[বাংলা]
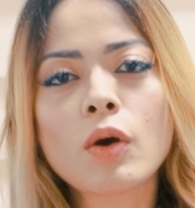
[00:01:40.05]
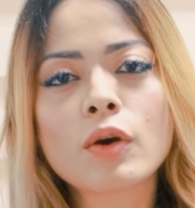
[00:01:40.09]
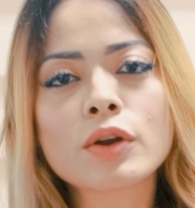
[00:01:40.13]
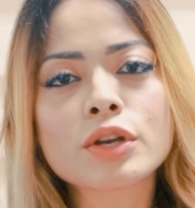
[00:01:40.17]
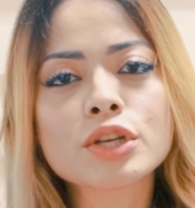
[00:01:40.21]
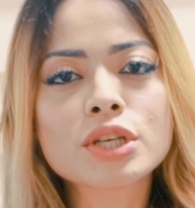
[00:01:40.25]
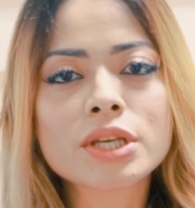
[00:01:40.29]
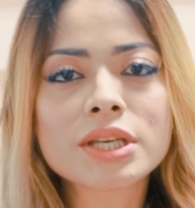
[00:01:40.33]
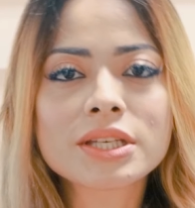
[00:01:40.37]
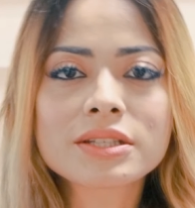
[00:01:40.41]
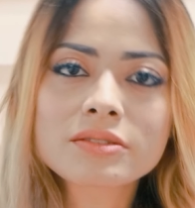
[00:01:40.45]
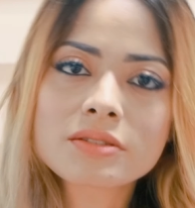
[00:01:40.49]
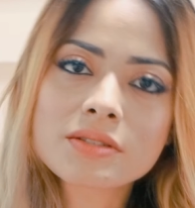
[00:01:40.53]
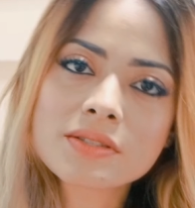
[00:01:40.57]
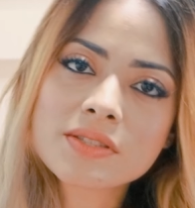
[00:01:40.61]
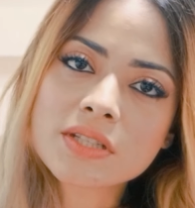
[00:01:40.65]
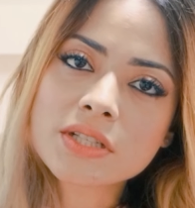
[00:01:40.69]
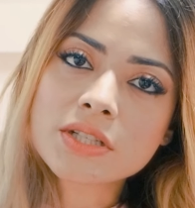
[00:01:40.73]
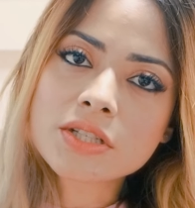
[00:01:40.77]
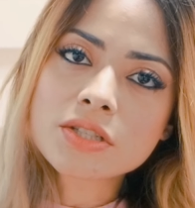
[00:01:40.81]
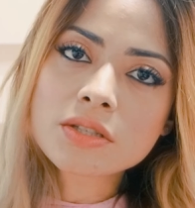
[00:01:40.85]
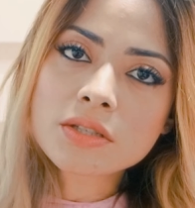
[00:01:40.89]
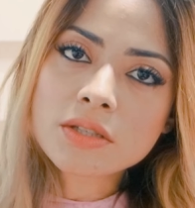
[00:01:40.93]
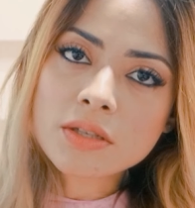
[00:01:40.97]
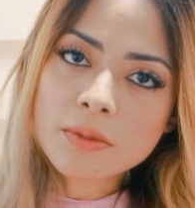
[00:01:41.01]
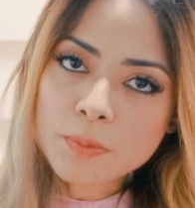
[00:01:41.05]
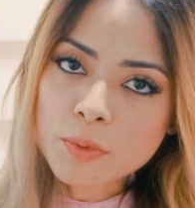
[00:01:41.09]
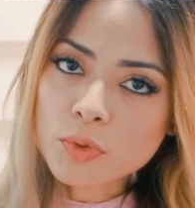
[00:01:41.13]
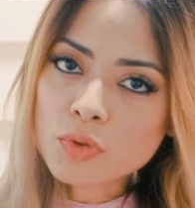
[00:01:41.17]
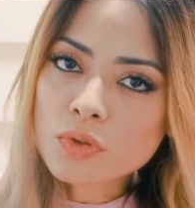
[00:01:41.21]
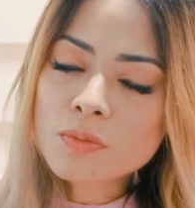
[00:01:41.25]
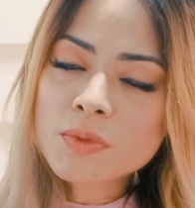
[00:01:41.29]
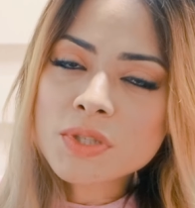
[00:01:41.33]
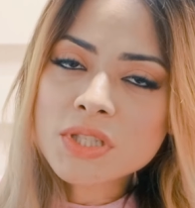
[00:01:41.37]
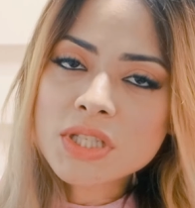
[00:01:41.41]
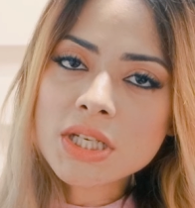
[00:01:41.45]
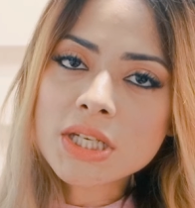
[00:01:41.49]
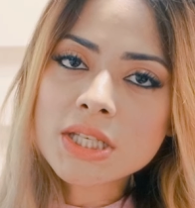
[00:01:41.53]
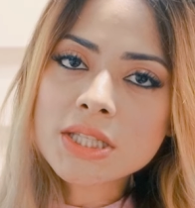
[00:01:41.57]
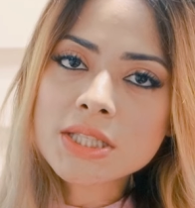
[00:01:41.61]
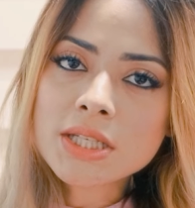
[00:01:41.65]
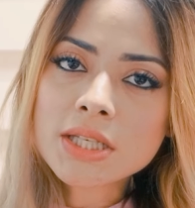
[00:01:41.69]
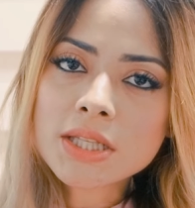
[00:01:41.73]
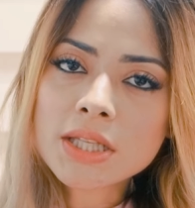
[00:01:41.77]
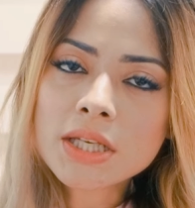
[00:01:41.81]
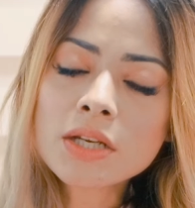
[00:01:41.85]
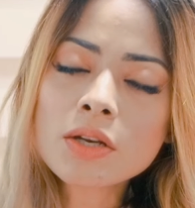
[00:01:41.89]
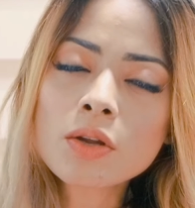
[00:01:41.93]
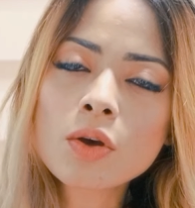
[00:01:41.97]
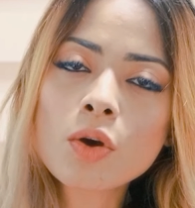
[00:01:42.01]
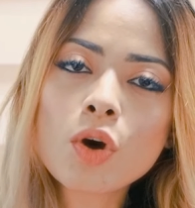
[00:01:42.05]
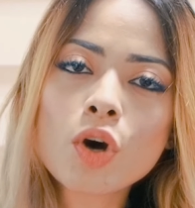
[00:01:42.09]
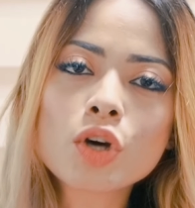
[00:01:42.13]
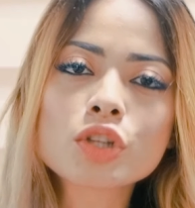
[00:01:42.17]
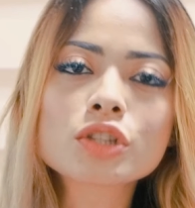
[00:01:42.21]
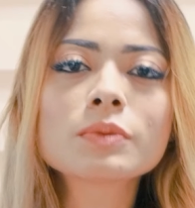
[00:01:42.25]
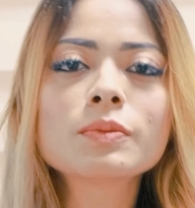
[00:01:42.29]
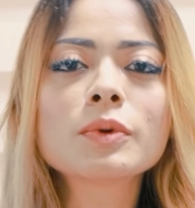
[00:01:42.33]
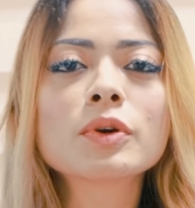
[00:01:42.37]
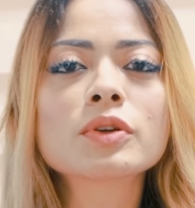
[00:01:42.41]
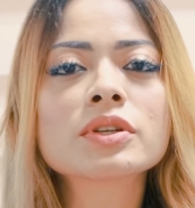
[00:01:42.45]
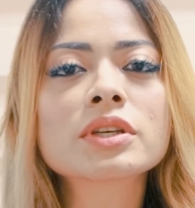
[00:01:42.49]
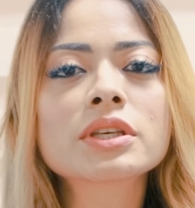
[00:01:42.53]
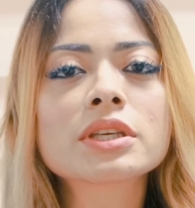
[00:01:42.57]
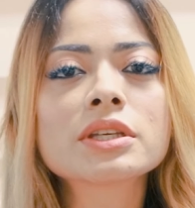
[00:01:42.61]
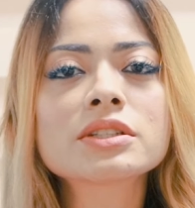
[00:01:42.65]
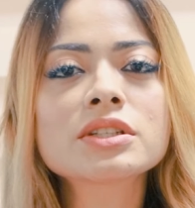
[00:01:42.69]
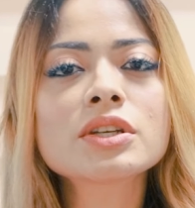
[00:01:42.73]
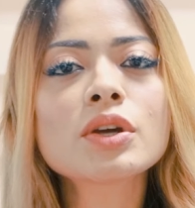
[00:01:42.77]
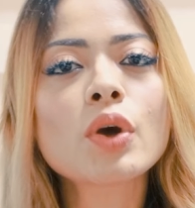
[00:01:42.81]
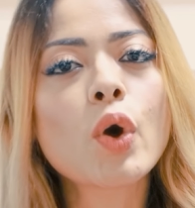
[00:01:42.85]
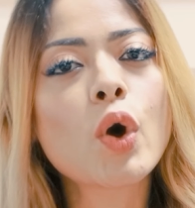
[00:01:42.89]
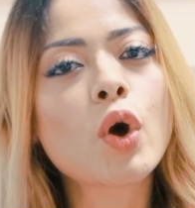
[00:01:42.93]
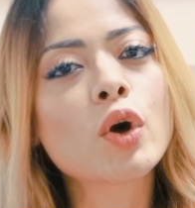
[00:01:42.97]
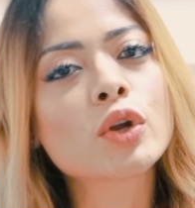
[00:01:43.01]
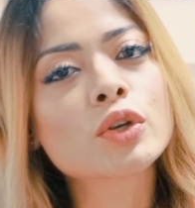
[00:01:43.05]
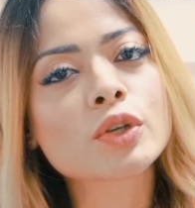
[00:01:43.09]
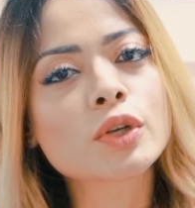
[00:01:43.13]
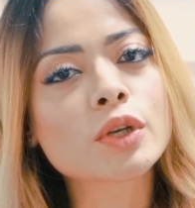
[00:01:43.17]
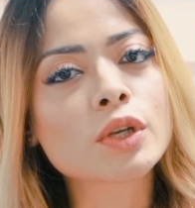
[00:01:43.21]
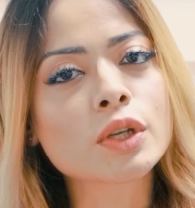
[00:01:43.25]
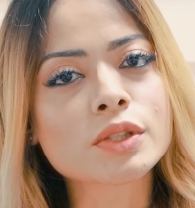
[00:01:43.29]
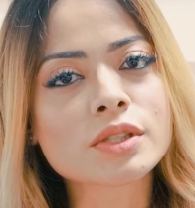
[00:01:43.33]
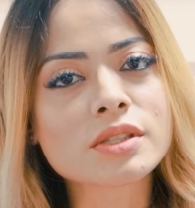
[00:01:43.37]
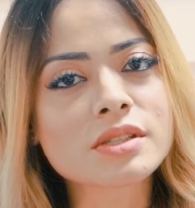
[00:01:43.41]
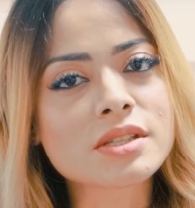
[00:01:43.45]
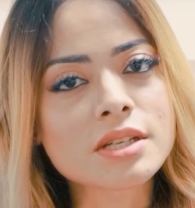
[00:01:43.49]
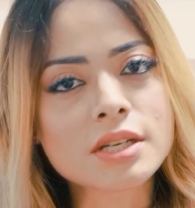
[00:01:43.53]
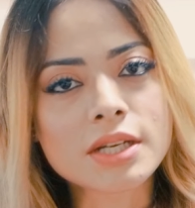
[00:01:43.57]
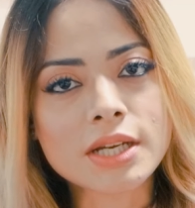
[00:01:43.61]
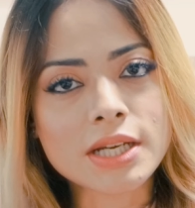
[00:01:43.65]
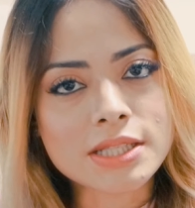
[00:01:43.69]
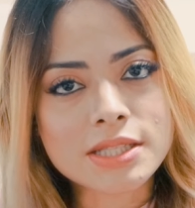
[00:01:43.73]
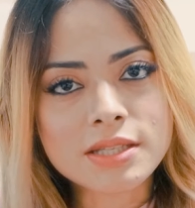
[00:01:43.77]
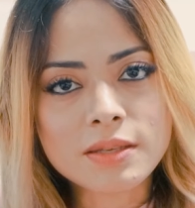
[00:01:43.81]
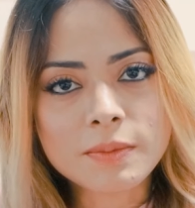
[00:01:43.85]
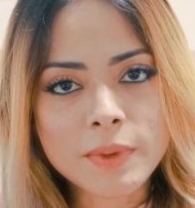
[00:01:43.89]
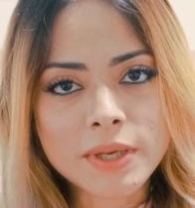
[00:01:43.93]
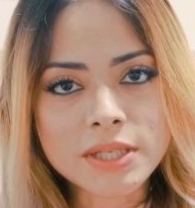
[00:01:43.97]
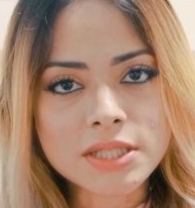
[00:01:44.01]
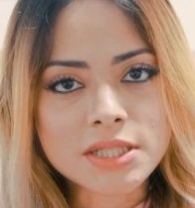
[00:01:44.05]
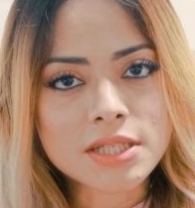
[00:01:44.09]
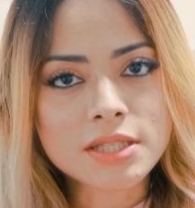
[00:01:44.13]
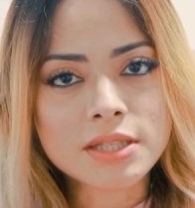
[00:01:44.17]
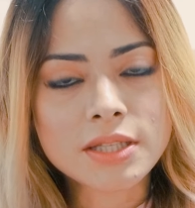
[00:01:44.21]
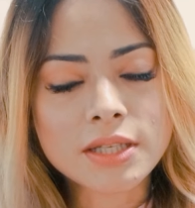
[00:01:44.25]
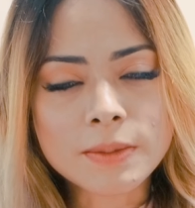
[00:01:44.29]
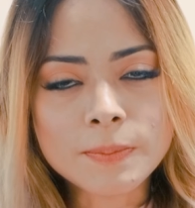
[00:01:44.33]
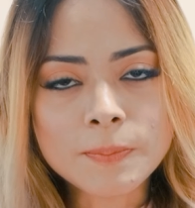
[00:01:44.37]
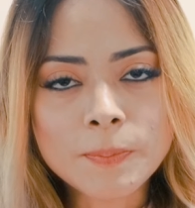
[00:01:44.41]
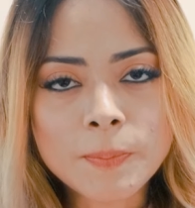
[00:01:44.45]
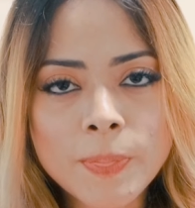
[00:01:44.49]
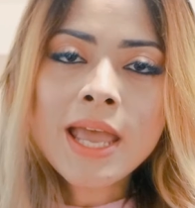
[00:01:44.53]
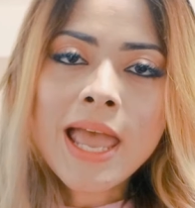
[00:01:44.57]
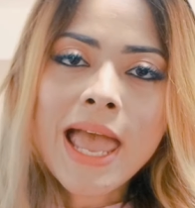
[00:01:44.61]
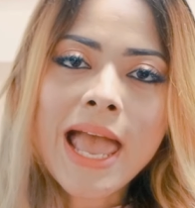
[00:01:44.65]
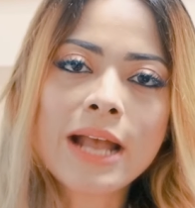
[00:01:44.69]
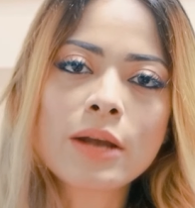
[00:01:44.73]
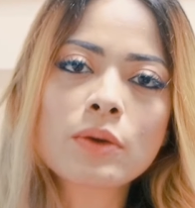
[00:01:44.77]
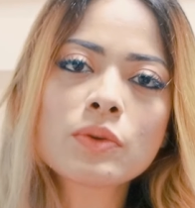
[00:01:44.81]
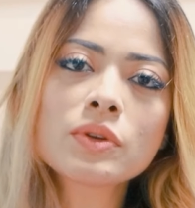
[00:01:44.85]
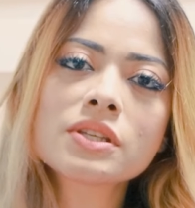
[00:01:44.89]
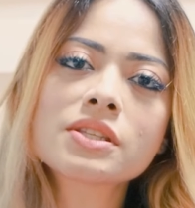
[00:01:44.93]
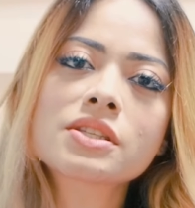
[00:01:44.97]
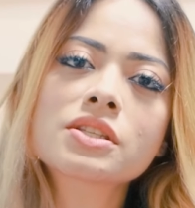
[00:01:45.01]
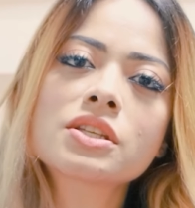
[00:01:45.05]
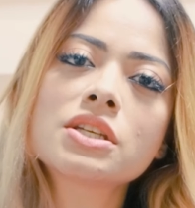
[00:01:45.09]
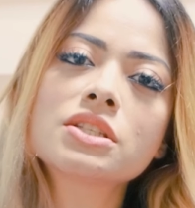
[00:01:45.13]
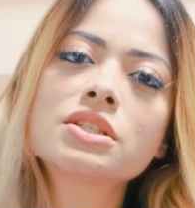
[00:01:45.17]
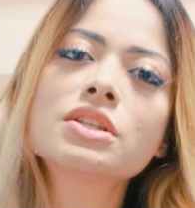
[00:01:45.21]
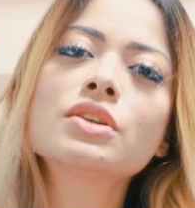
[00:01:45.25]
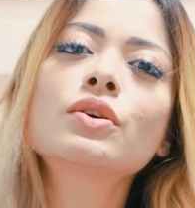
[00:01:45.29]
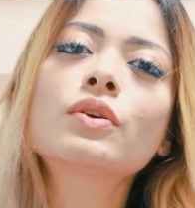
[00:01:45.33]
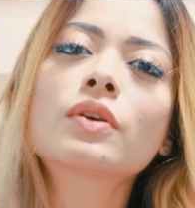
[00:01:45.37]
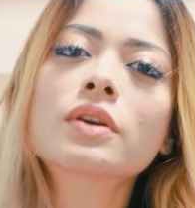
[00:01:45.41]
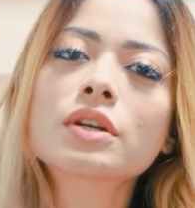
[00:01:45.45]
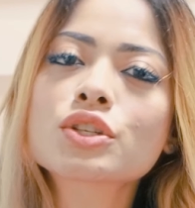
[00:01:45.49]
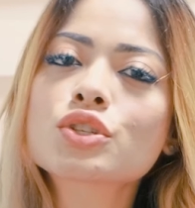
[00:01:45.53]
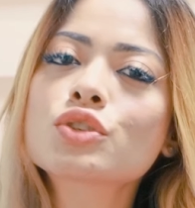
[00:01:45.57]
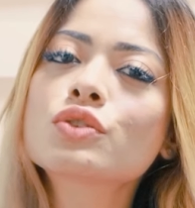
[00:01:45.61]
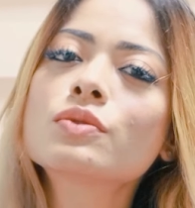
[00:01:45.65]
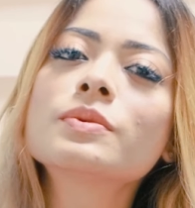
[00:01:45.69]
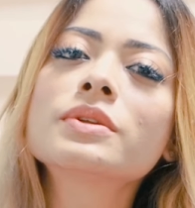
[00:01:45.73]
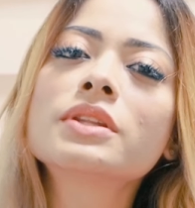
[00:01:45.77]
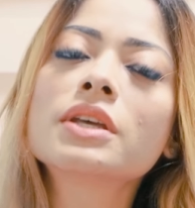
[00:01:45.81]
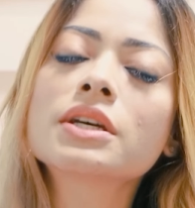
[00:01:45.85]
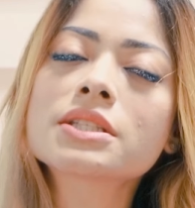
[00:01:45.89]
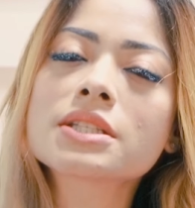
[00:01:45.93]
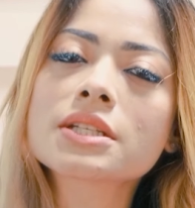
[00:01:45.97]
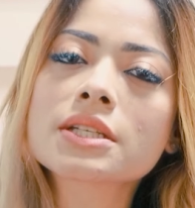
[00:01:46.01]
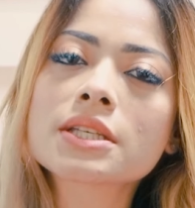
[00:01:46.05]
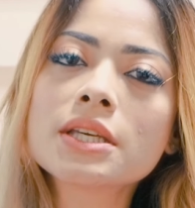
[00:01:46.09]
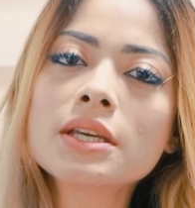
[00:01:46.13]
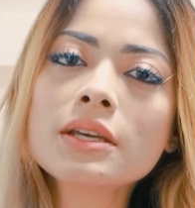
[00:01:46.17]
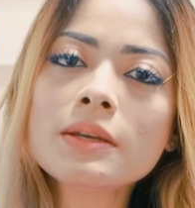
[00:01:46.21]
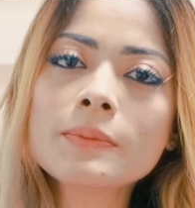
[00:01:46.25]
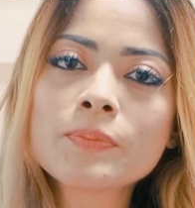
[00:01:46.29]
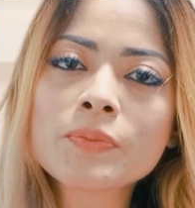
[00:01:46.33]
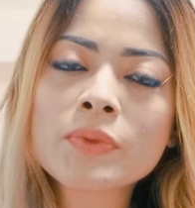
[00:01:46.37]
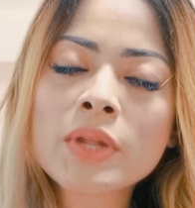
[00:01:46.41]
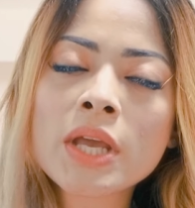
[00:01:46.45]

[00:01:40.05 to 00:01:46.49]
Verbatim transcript: অনেক ক্ষেত্রে সার্জনরা প্রথমে চিকিৎসা দেন অথবা অনেক ক্ষেত্রে অনকোলজিস্টের কাছে পাঠিয়ে দেন এখন এই স্টেজিং করার সুবিধাটা কি